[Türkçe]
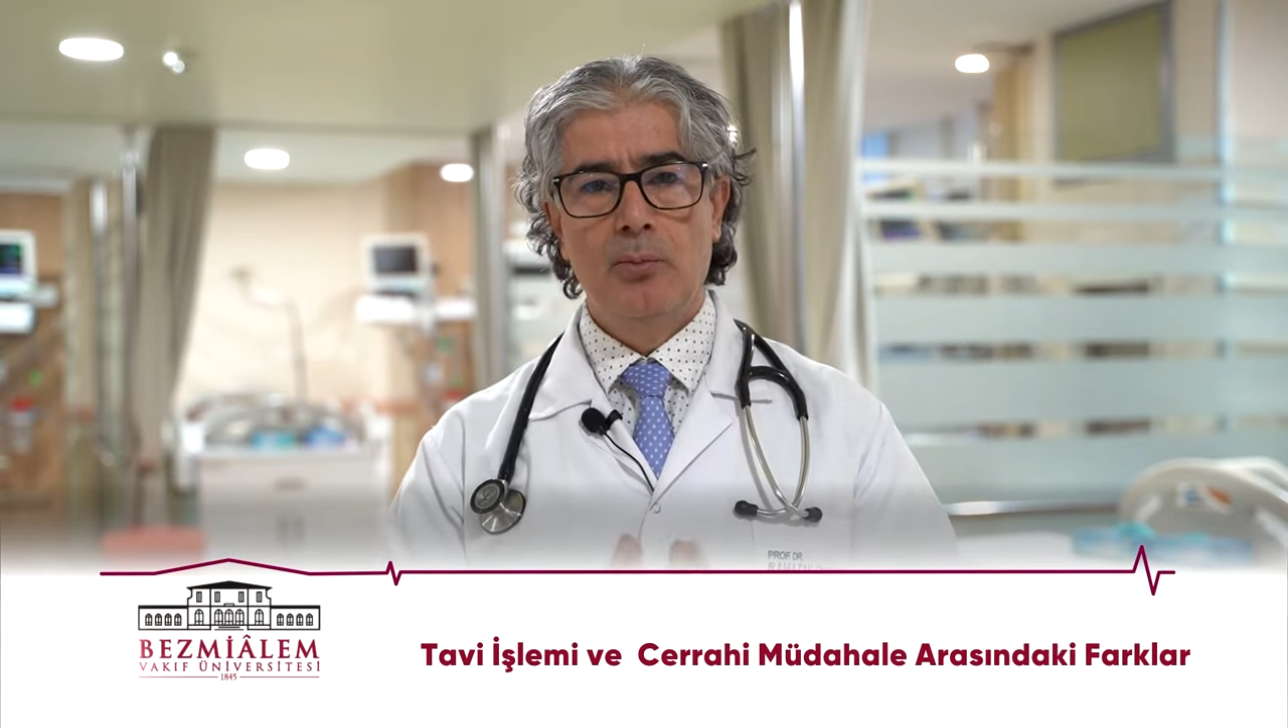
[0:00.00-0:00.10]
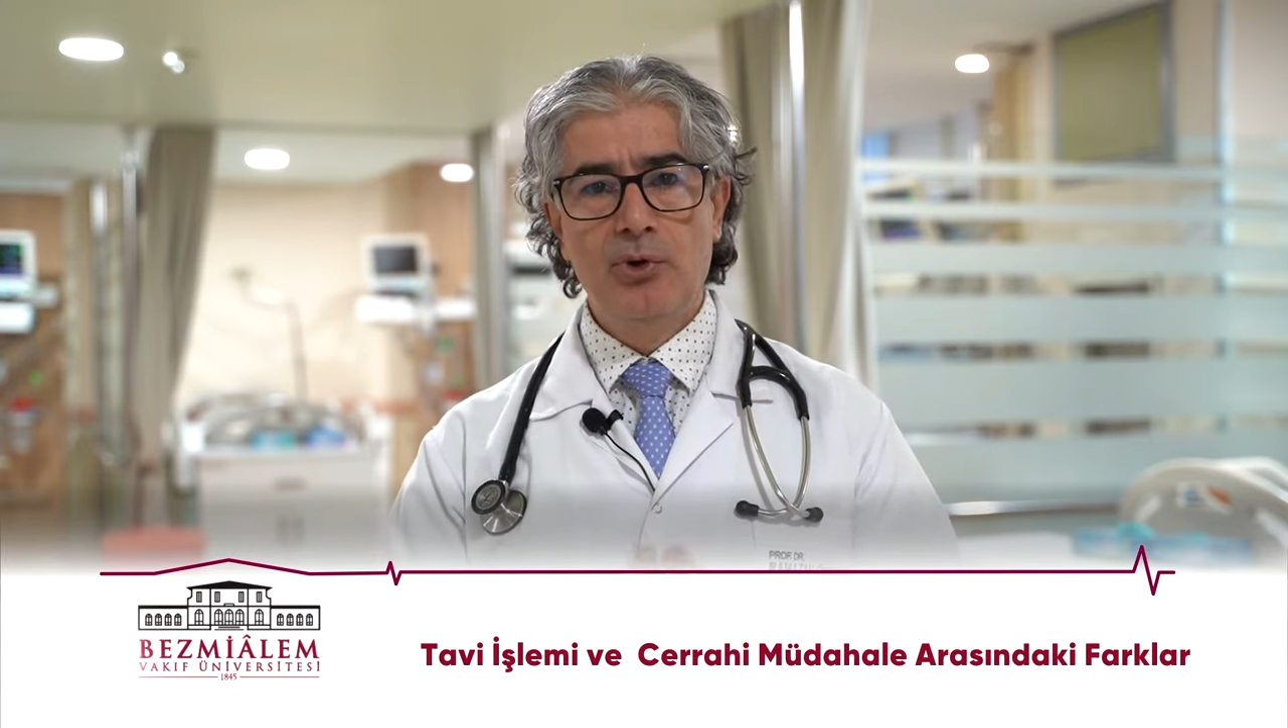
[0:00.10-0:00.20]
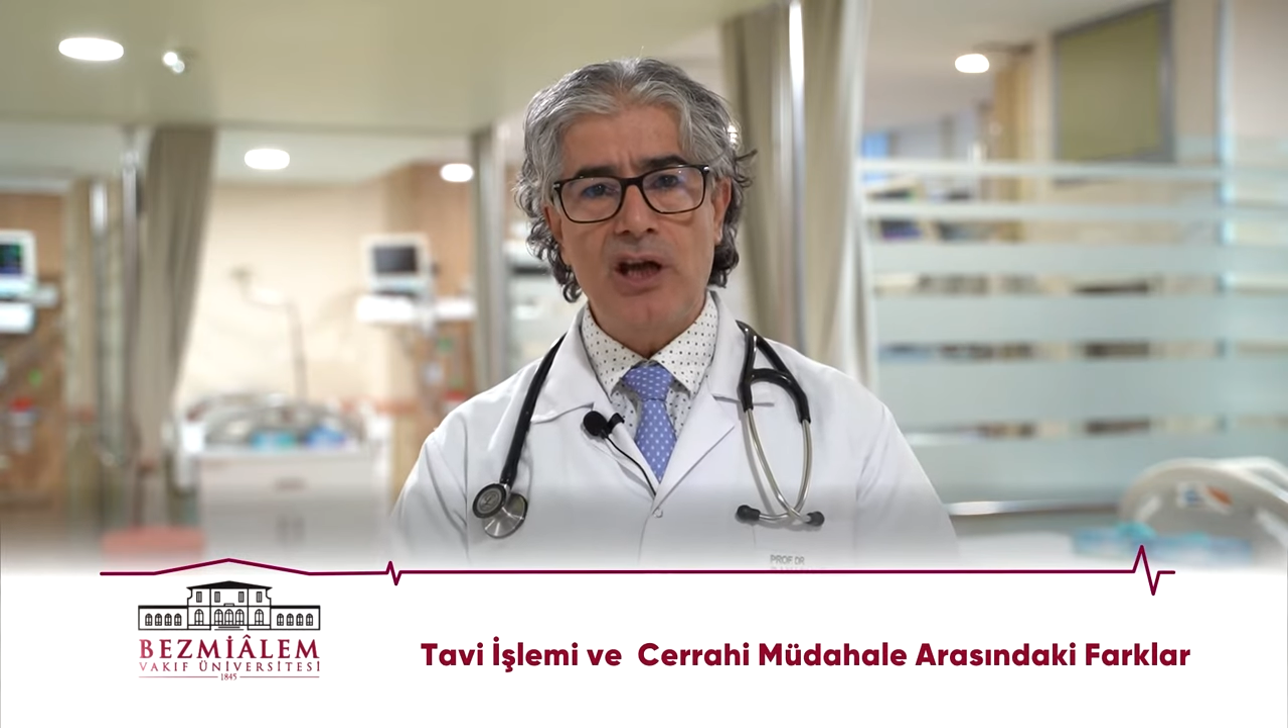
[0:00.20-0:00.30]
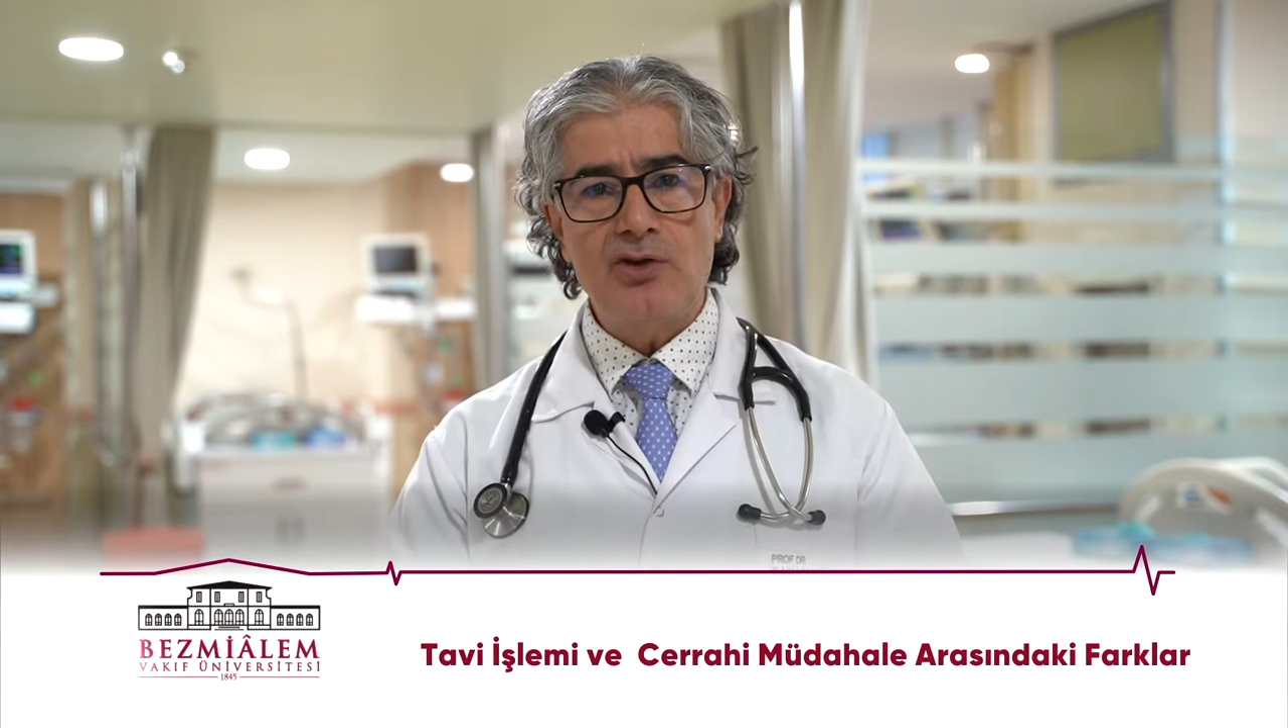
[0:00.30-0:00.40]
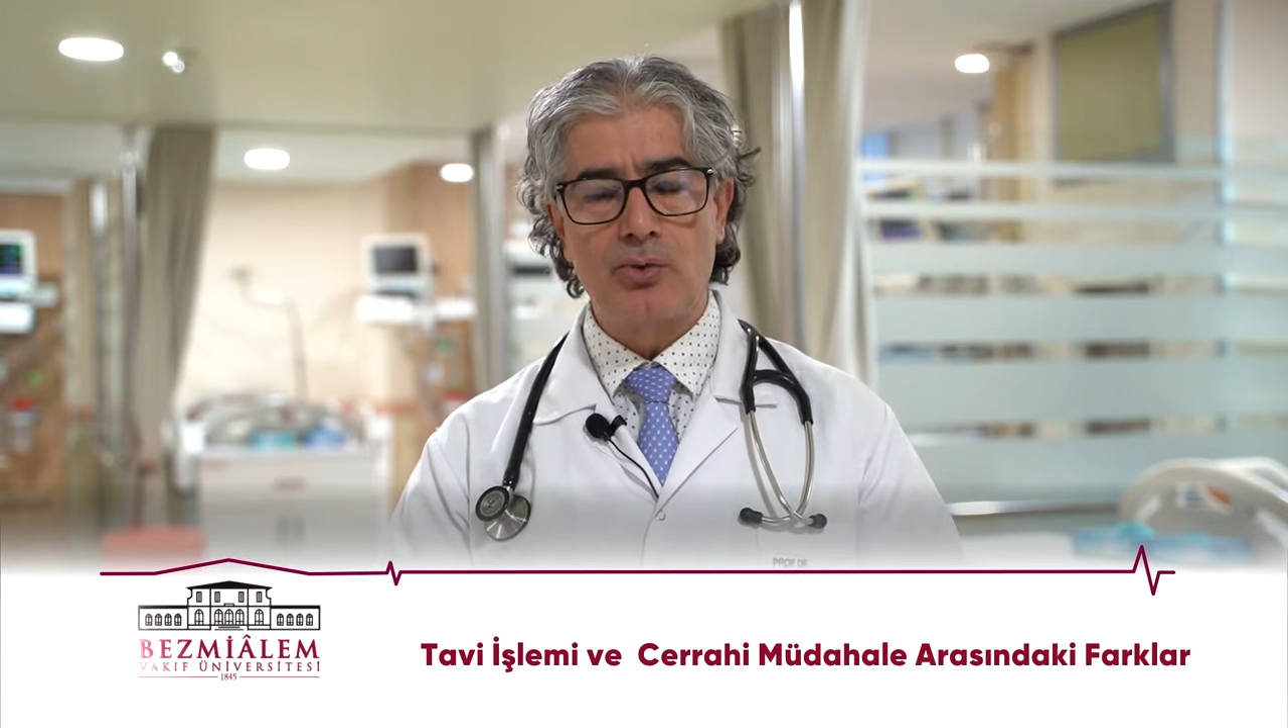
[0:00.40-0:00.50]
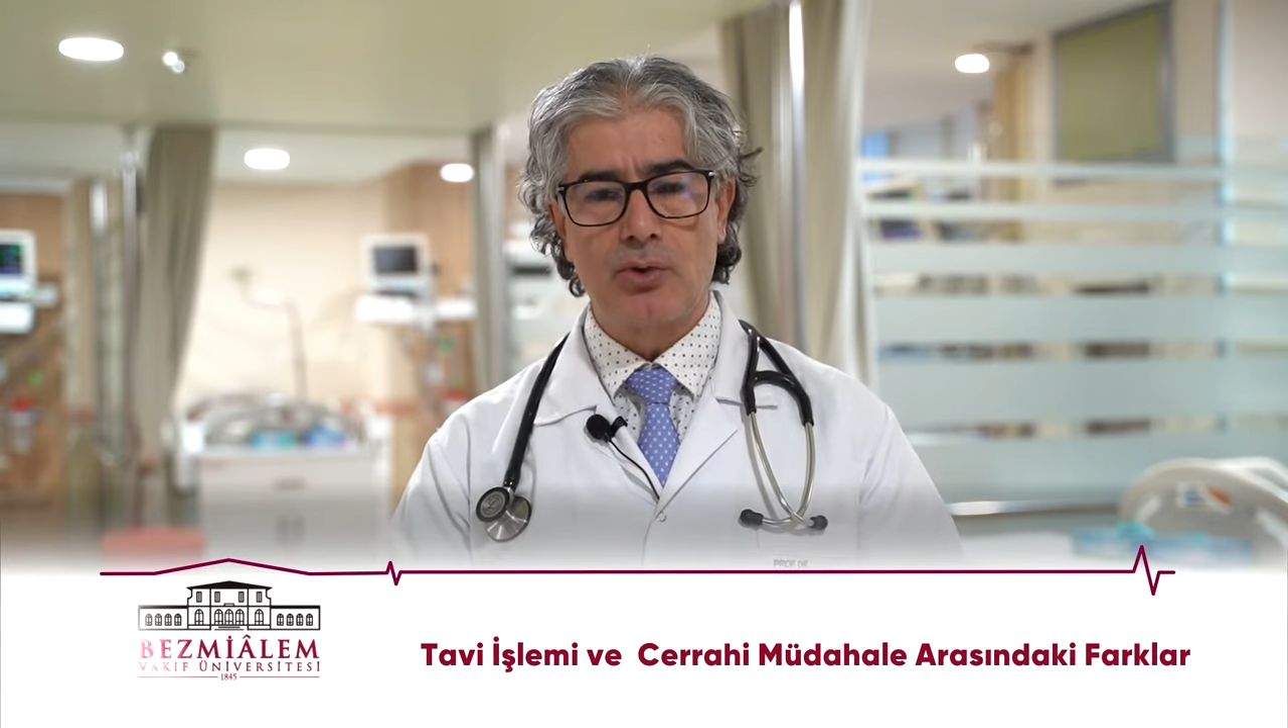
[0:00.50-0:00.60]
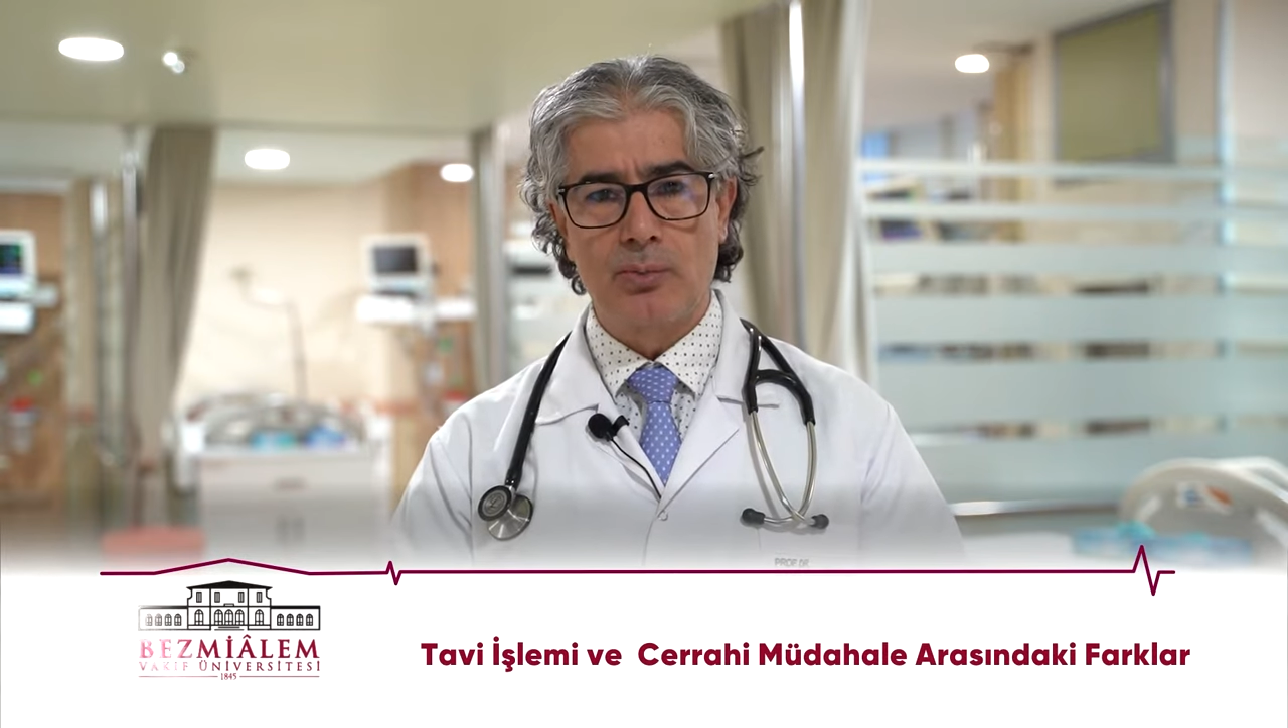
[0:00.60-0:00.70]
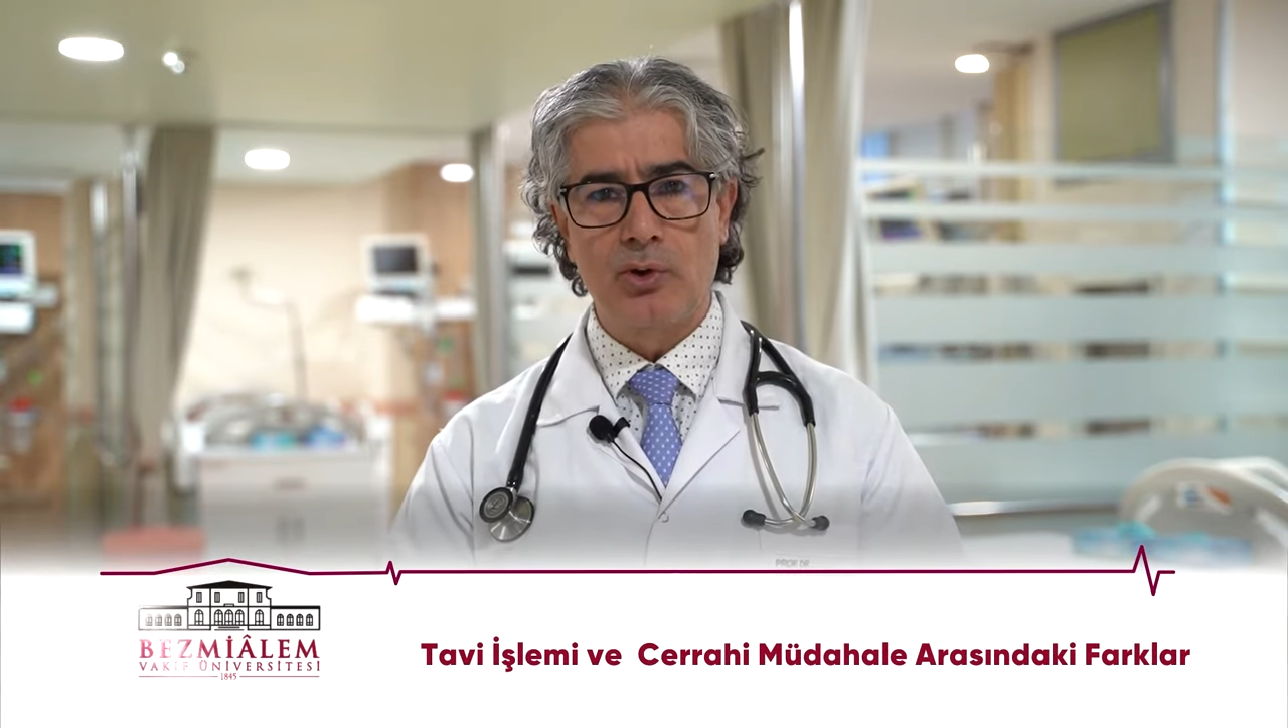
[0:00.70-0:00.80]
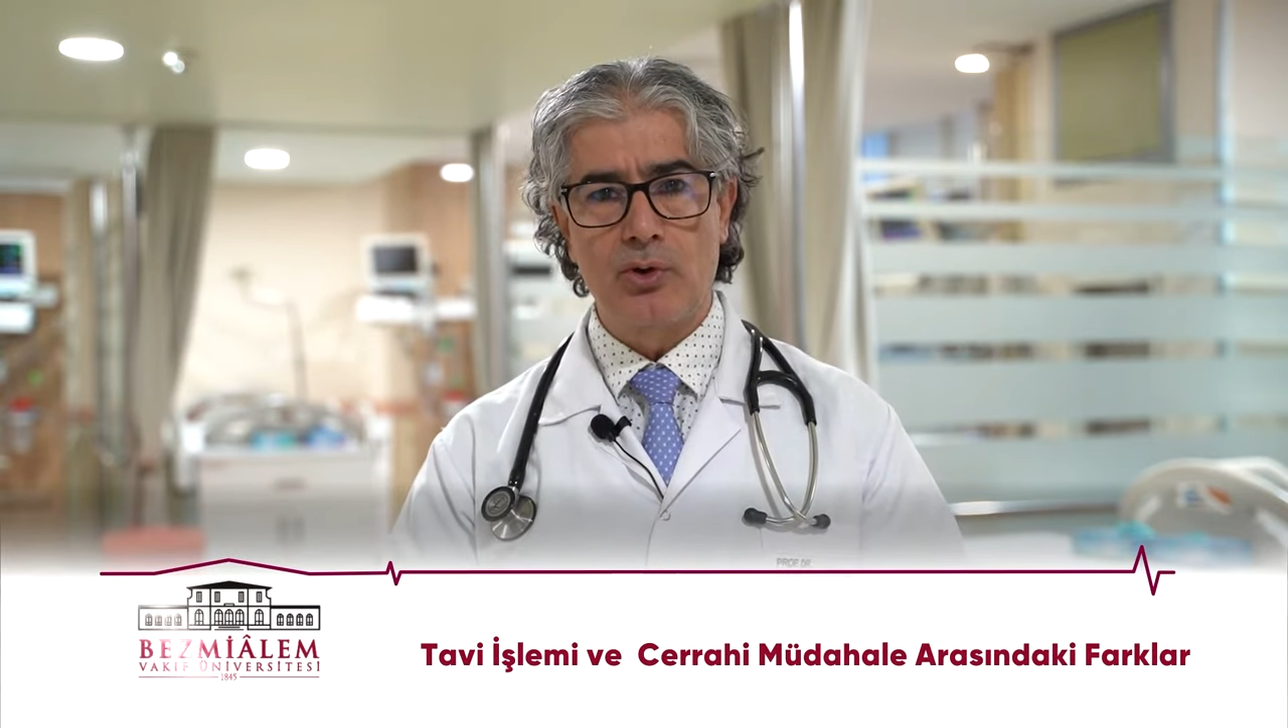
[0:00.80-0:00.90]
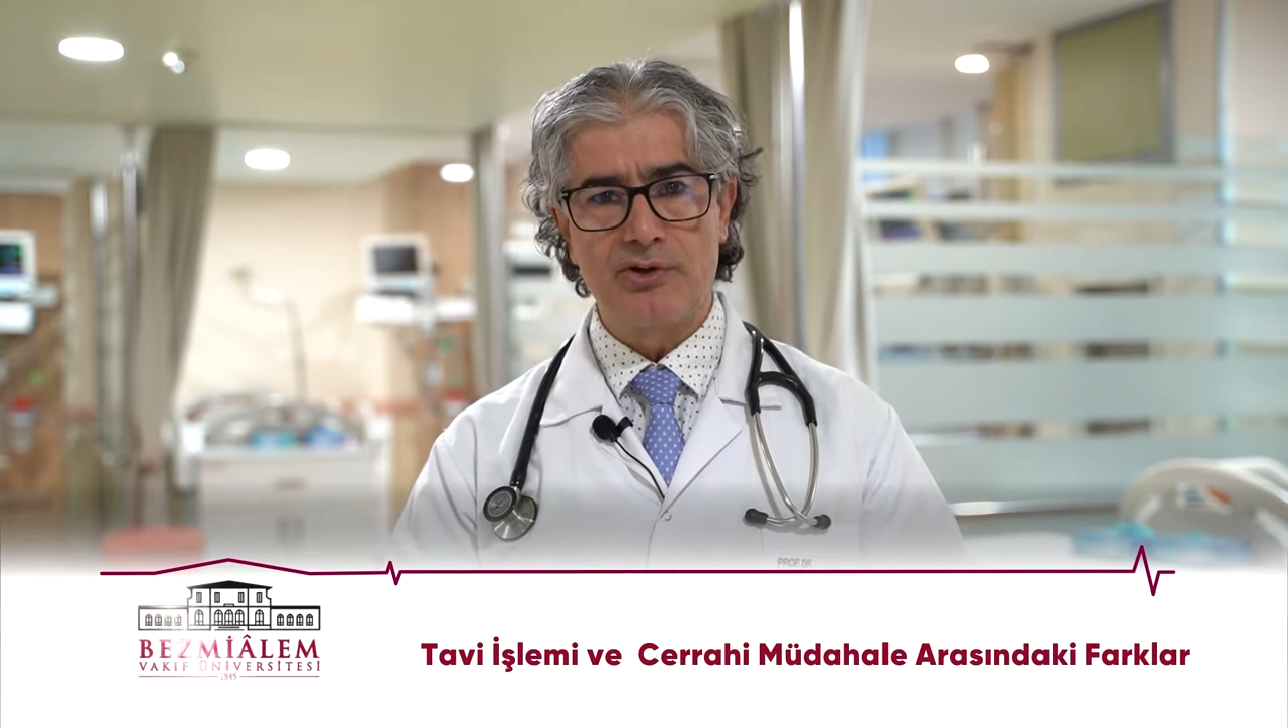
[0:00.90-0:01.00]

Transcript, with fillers: Bu yaş grubu